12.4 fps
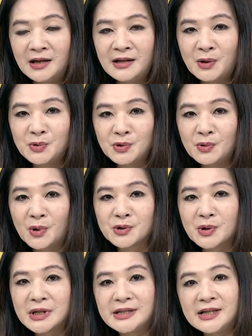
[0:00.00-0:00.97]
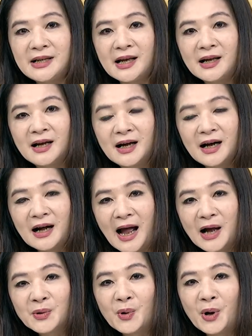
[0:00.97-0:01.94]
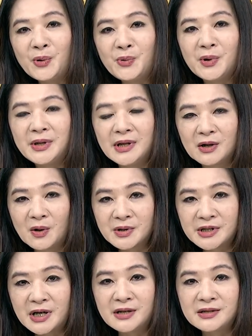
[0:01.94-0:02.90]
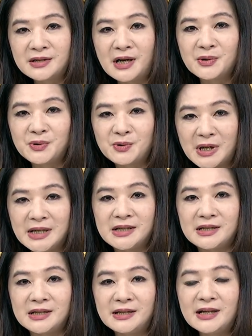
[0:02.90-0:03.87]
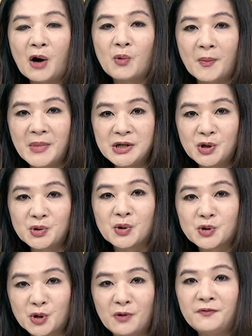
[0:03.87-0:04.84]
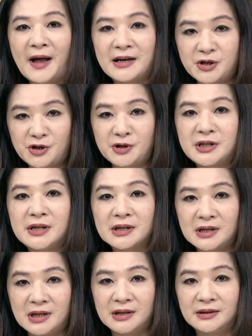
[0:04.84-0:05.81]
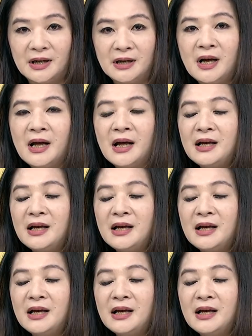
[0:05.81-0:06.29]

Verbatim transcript: 那如果说今天韩国瑜能够趁胜追击，那我们就有重返执政的可能。